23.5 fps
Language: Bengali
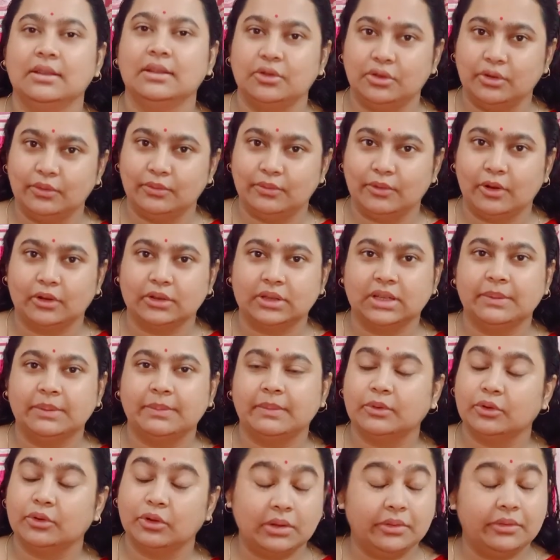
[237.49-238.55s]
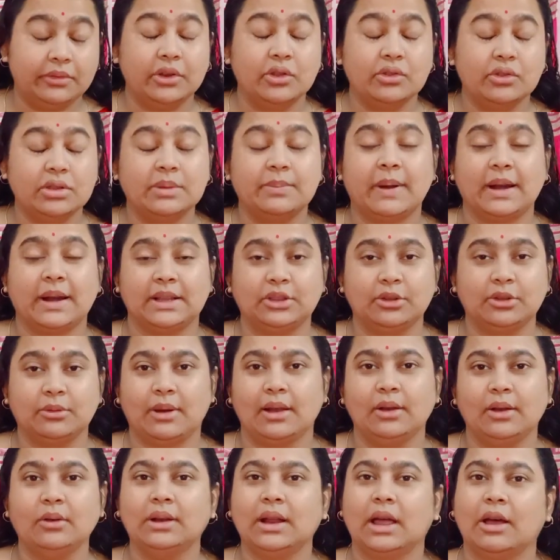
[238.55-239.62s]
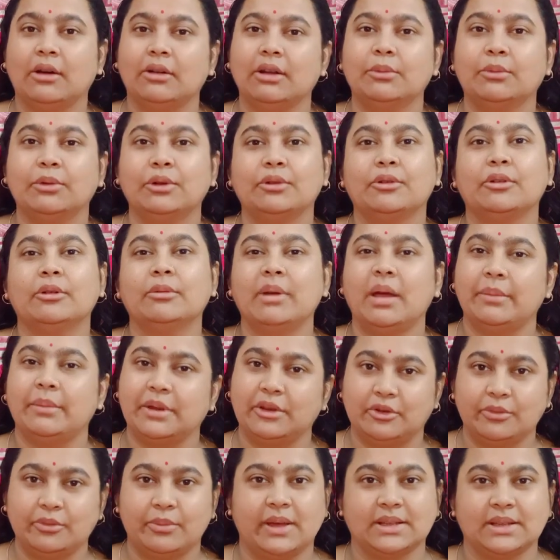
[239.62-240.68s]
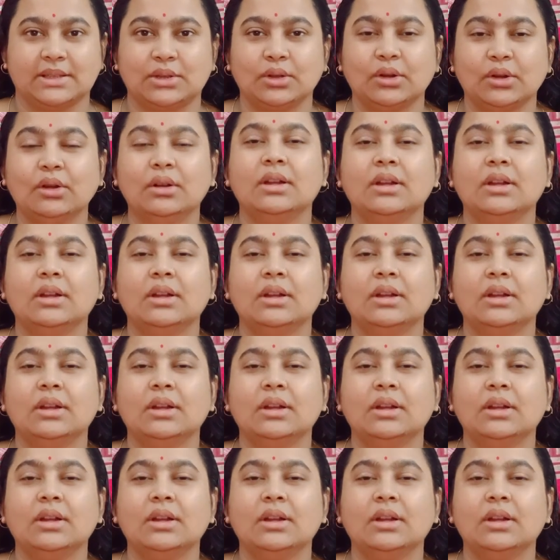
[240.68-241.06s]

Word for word: যদি ব্লগ দিতে যদি ভিডিও দিতে পারি তো ভালো না হলে মনে করবে আমি একটু ব্যস্ত